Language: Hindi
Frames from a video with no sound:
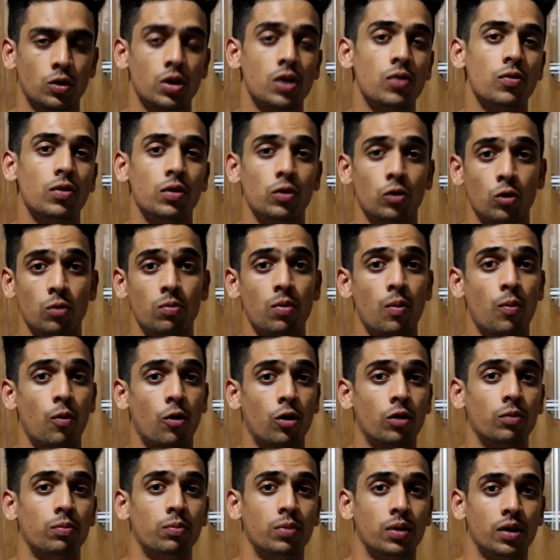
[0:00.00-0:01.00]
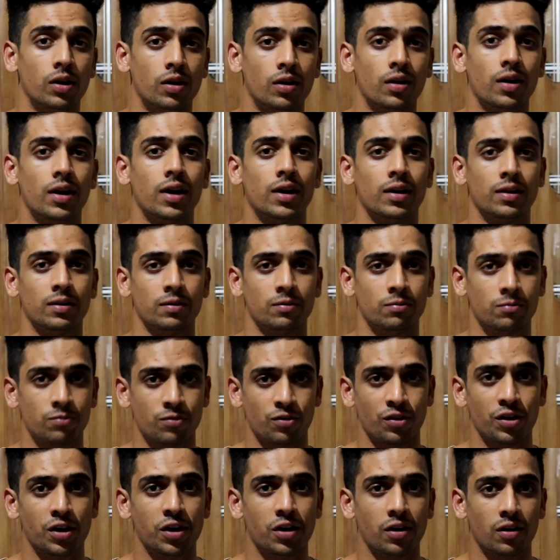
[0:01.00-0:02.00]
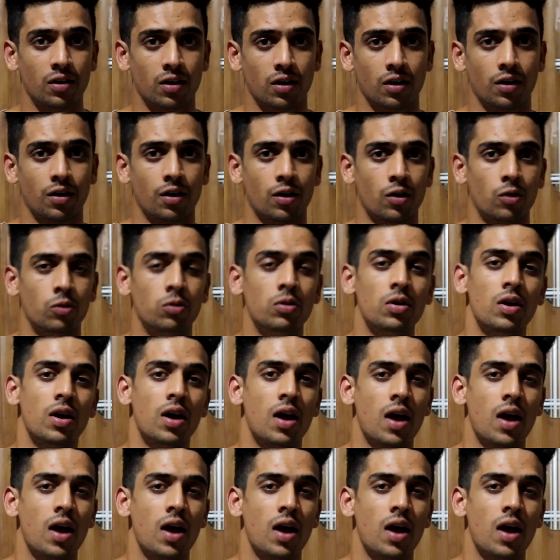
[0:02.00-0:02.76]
इवन दो मैं बहुत बिगर एंड फ्रीकर लग रहा हूँ